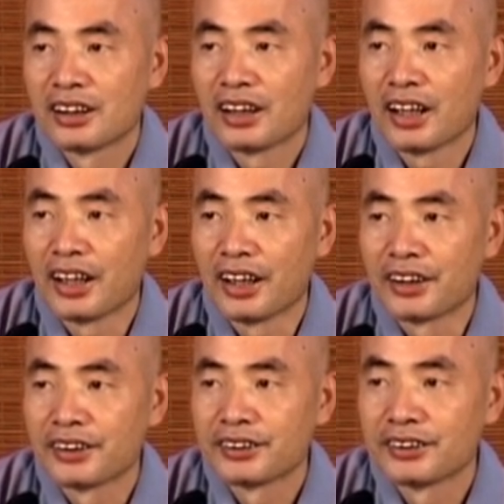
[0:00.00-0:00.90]

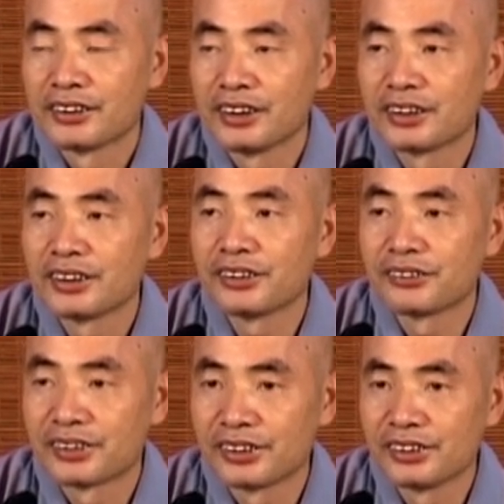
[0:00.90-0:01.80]
哎，也是一
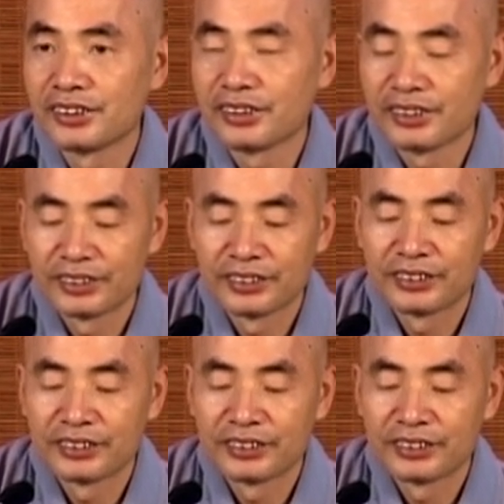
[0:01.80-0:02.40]
种情绪。